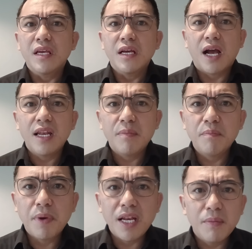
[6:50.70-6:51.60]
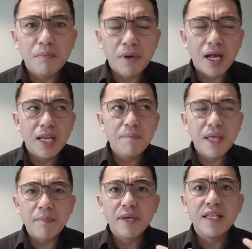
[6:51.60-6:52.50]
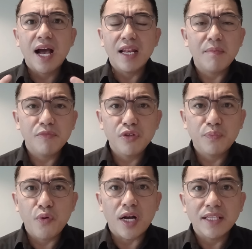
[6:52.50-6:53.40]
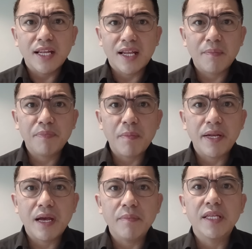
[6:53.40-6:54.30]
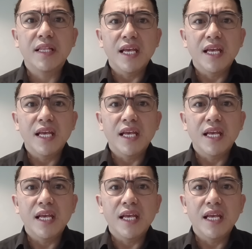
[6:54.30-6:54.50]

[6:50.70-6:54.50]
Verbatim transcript: alam alam alam namin na alam niyo po ang nararamdaman namin.